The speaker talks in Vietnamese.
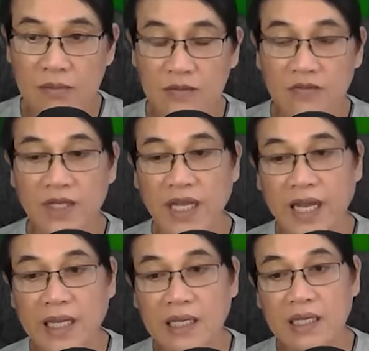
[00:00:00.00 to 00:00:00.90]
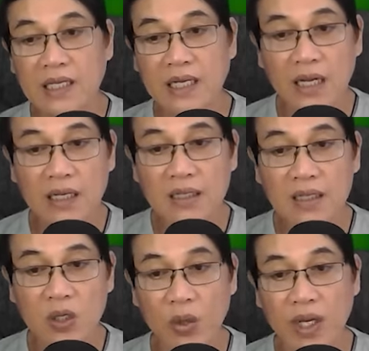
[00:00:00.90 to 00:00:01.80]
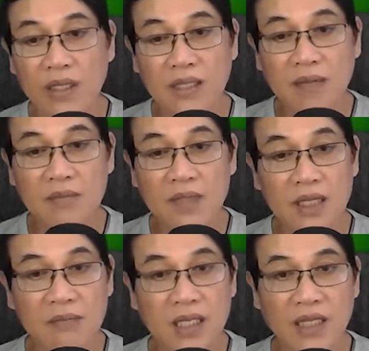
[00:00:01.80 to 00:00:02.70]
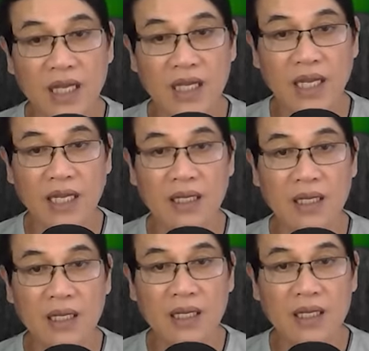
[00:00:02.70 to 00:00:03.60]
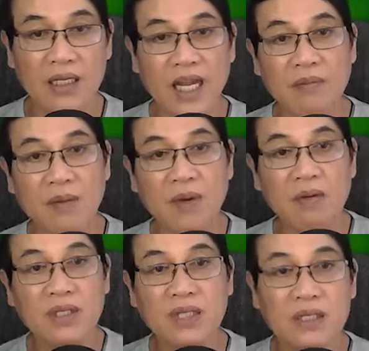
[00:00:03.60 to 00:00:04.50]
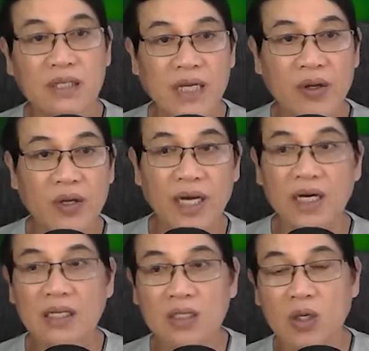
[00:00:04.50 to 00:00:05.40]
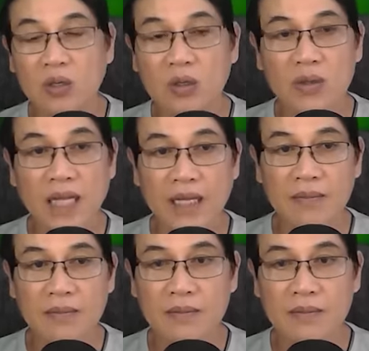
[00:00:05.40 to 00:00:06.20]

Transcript: Vi An ghét Hứa Uyển Tâm hơn bất kỳ ai, vậy mà bỗng dưng lại nói đỡ cho cô ta.